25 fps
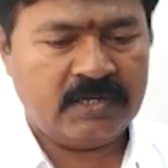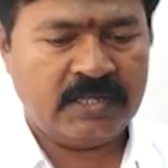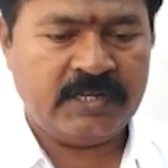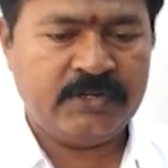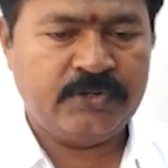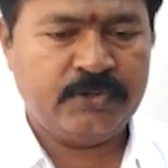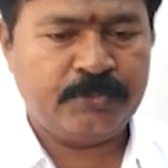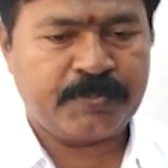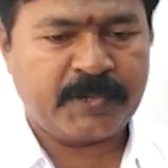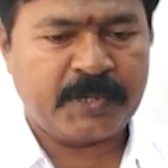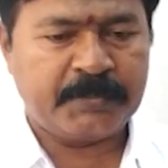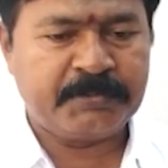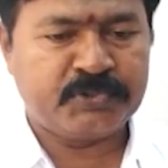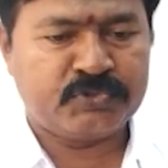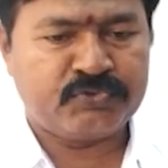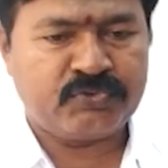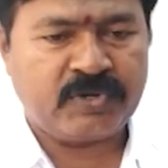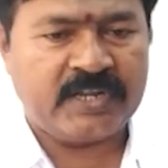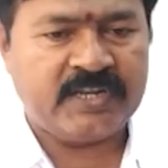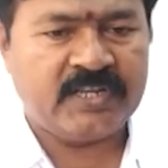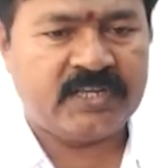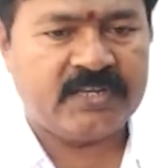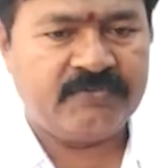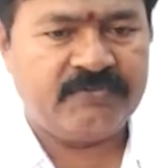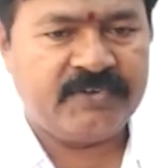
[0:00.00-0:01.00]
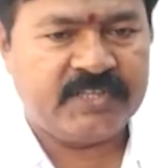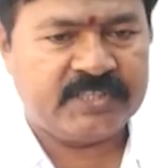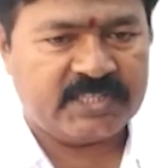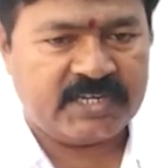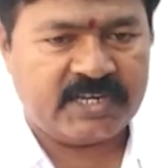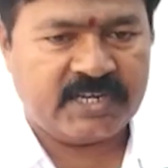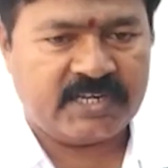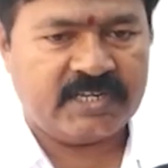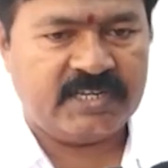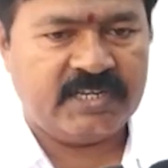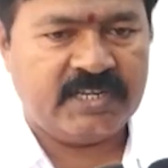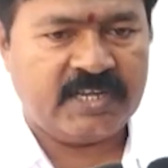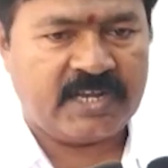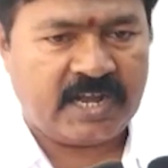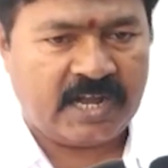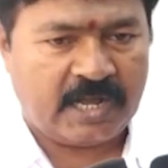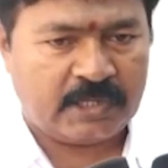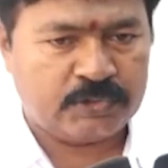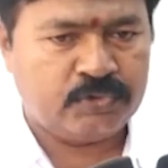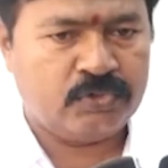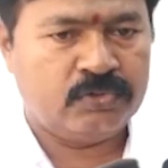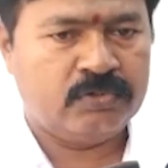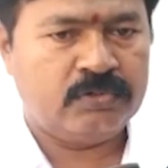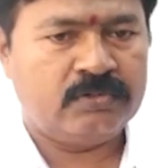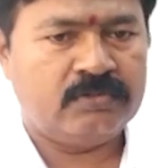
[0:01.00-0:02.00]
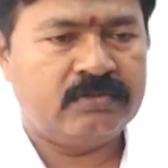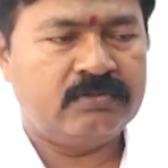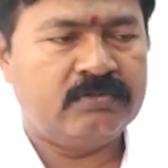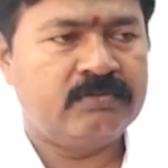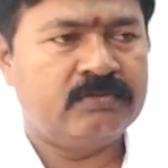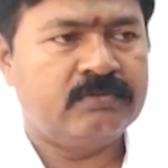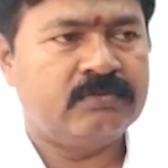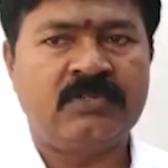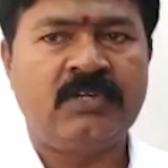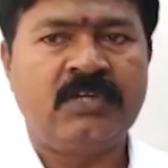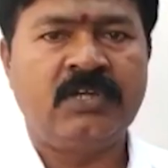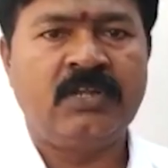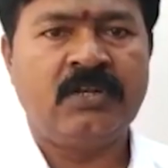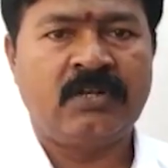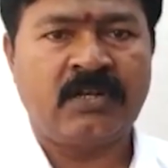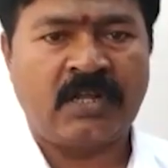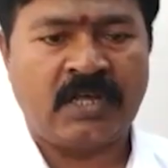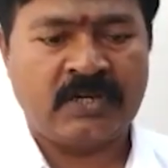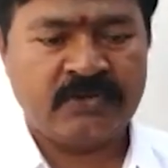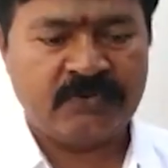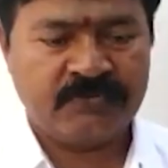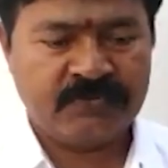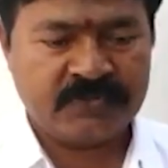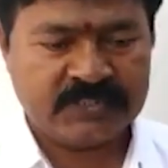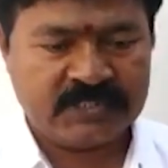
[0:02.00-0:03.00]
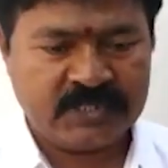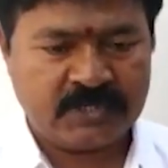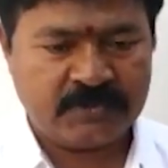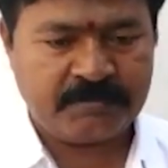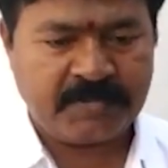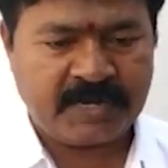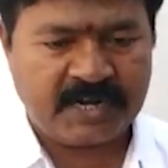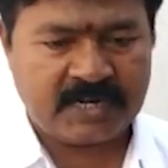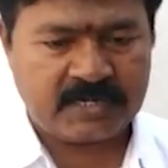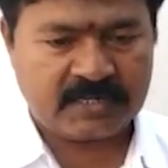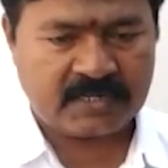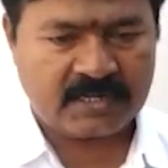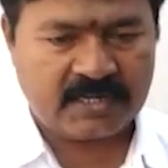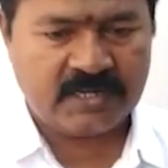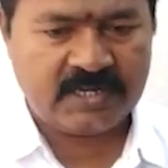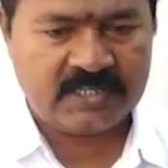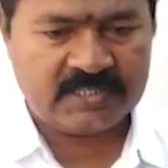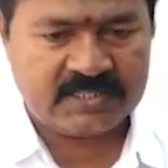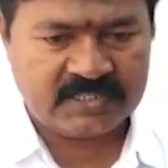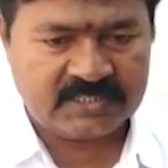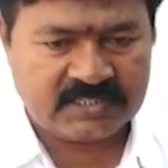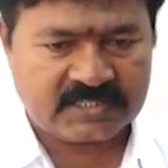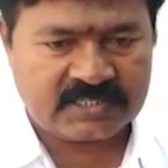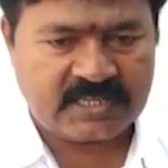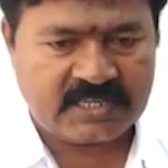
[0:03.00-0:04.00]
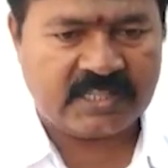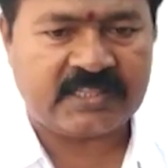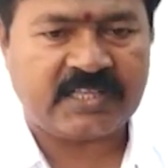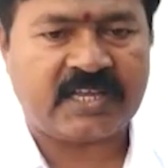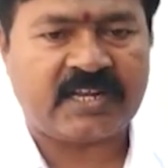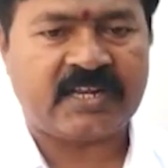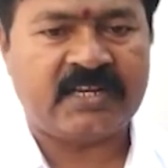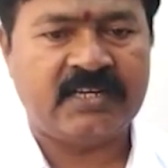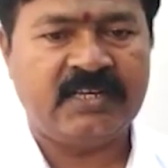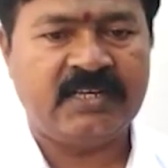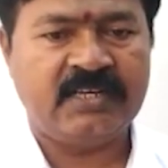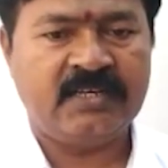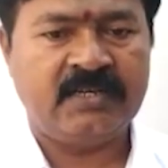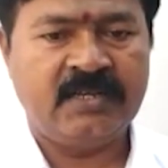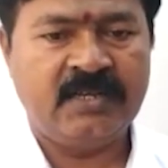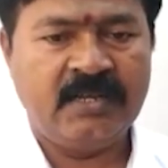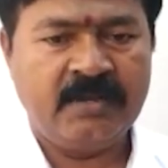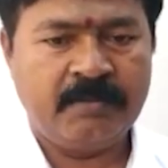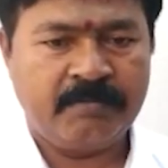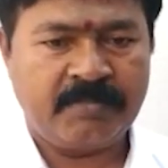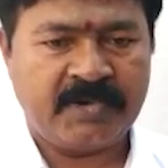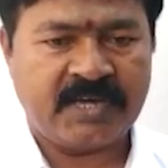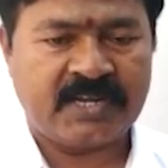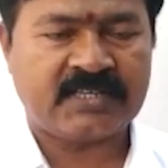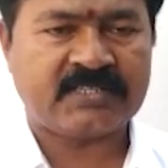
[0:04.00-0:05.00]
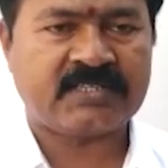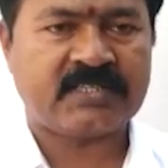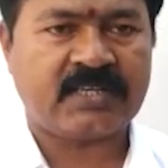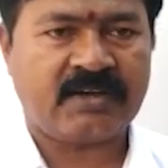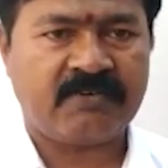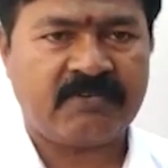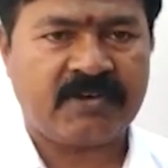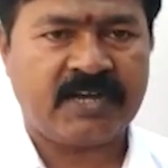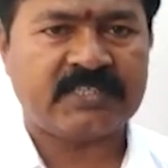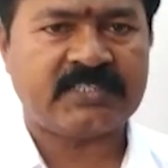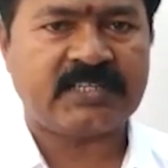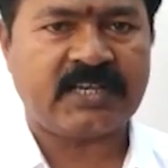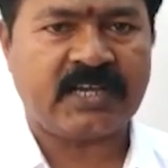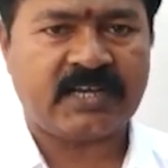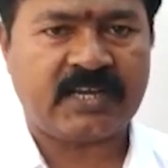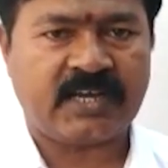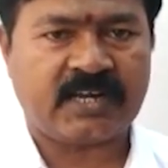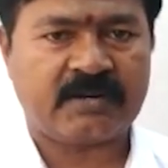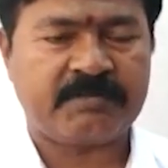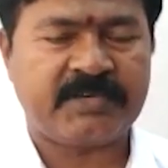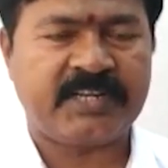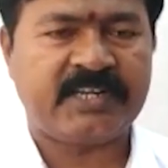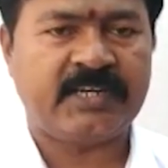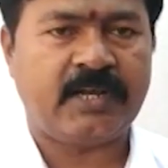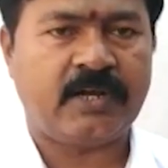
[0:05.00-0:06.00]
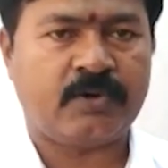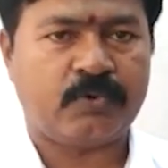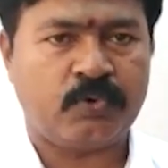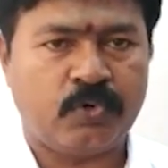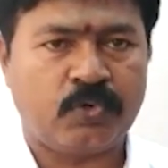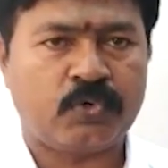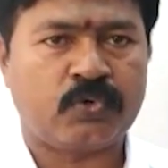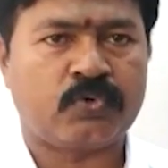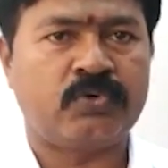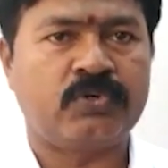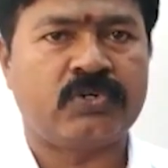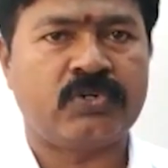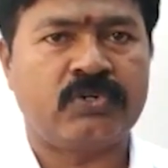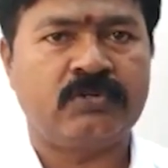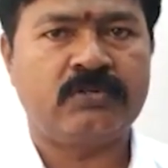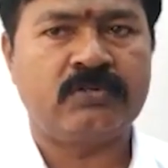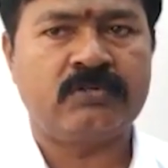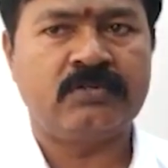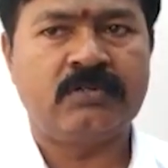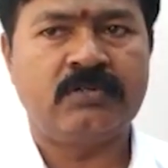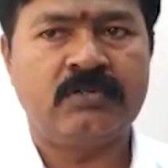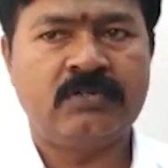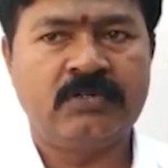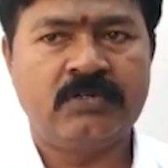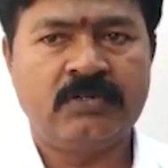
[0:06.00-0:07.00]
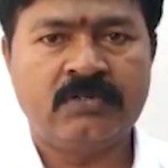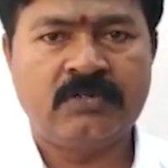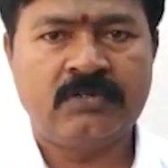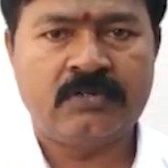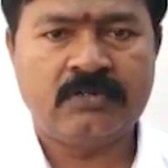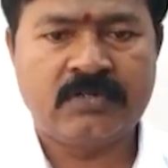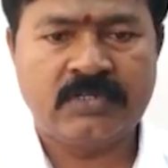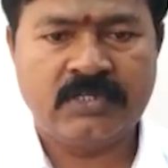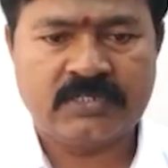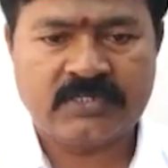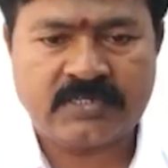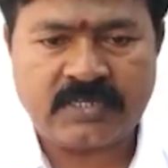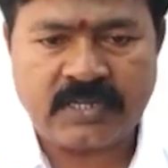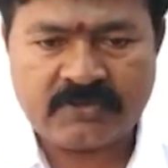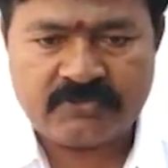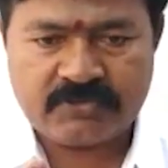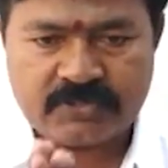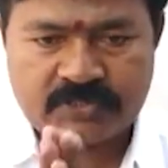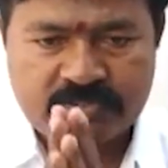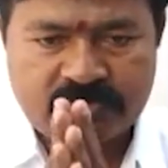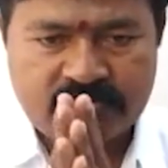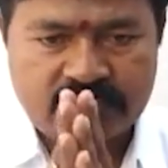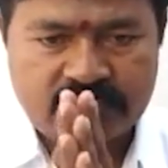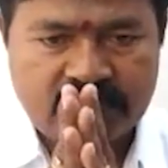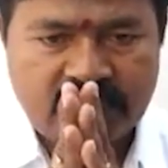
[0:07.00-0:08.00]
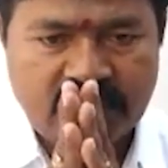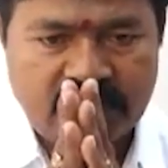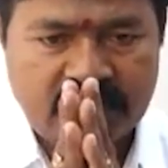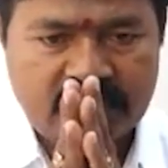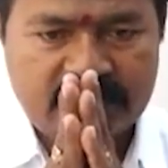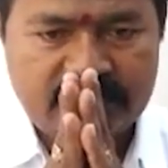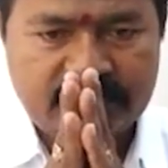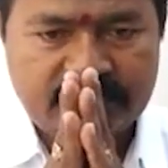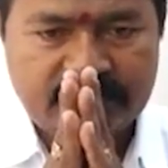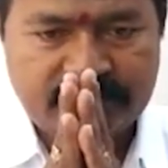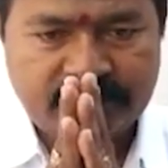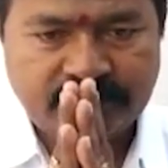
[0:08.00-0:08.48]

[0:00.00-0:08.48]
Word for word: నేను ఈ ప్రభుత్వానికి వ్యతిరేకిని కాదు నన్ను విజయం బాటకల్లి తీసుకెళ్తారని మనసా వాచ కర్మణ్య కోరుకుంటూ నేను సెలవు తీసుకుంటాను